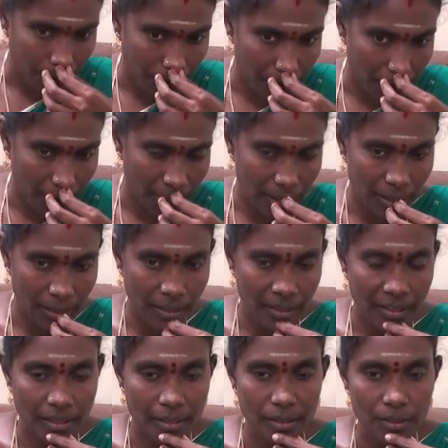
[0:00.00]
இப்போ
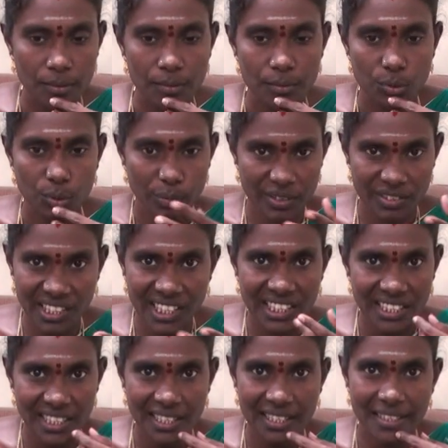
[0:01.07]
சுபவி
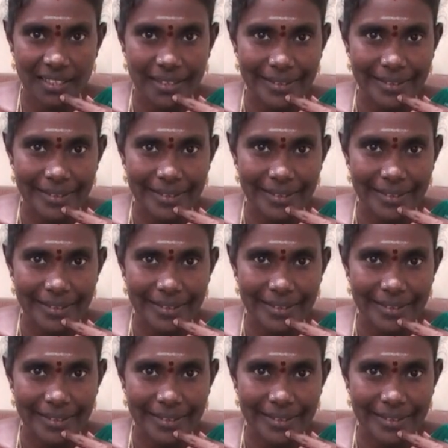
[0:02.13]
ஐயா